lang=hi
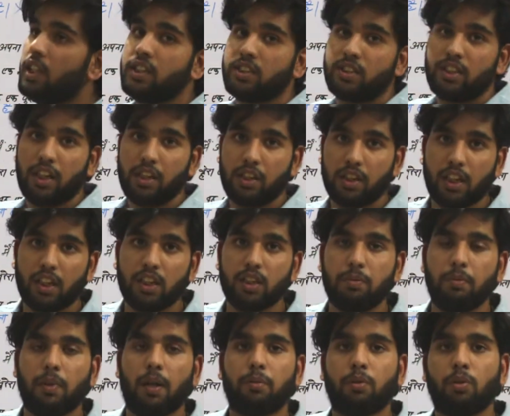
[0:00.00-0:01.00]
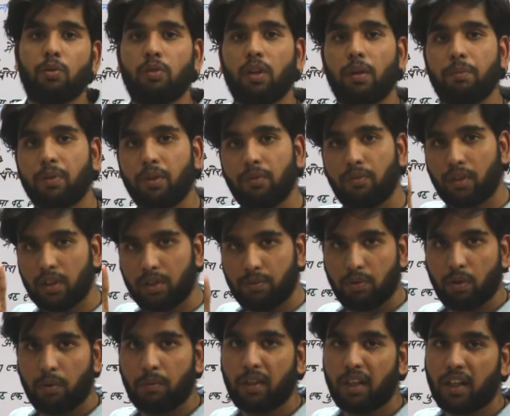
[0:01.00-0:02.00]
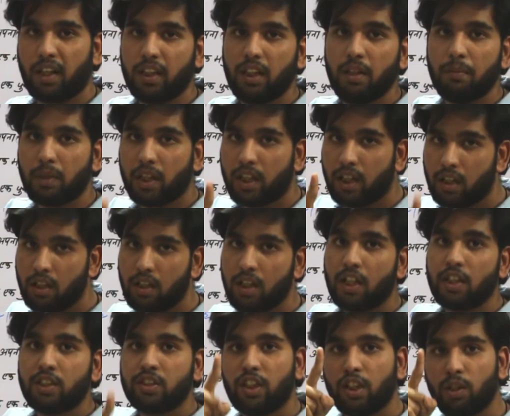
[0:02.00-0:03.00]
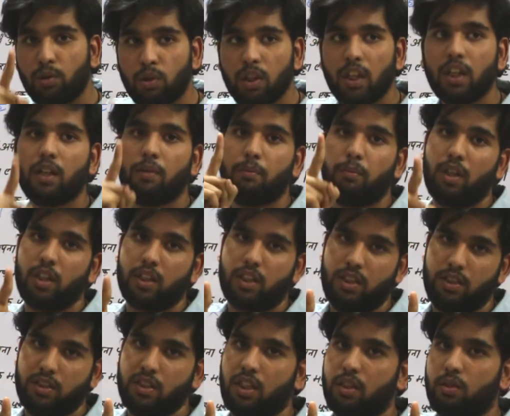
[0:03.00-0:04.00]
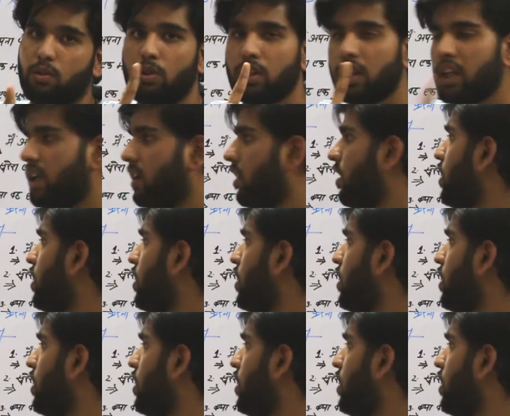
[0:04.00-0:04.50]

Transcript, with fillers: सेंटेंस में आपको वर्ब की फर्स्ट फॉर्म लगानी है मगर सिंगुलर नंबर के साथ ओके